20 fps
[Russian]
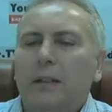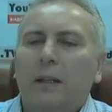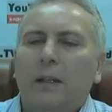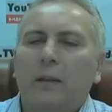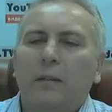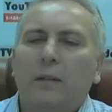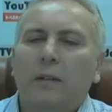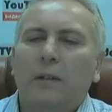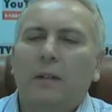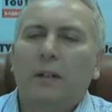
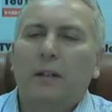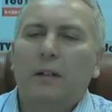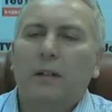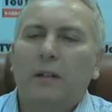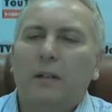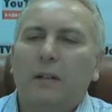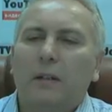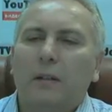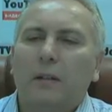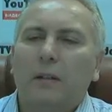
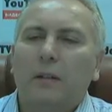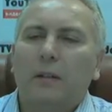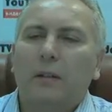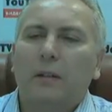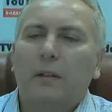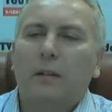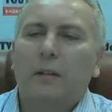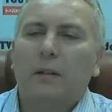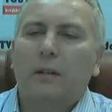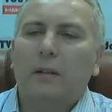наверх.
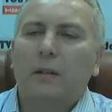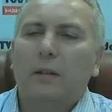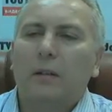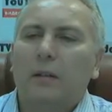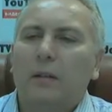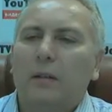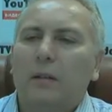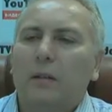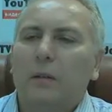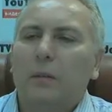
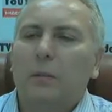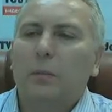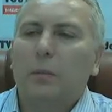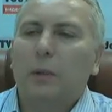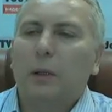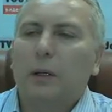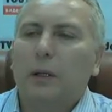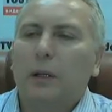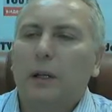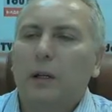
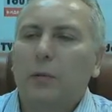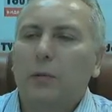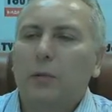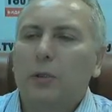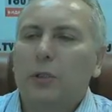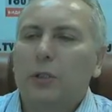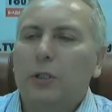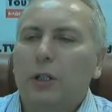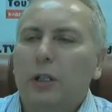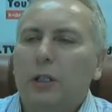Пока
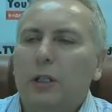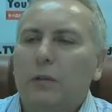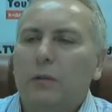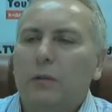удержать